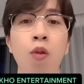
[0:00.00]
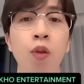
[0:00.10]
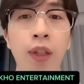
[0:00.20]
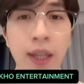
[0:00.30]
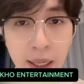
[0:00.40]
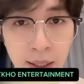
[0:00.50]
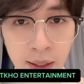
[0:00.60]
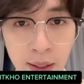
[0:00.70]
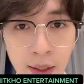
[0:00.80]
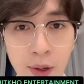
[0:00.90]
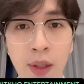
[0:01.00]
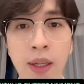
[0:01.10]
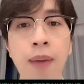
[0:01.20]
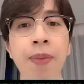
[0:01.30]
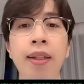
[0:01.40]
đầu tiên
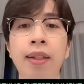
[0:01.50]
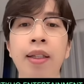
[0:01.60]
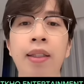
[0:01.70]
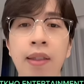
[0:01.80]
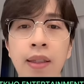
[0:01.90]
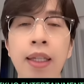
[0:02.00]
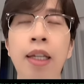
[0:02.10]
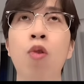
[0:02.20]
đó tôi update những thứ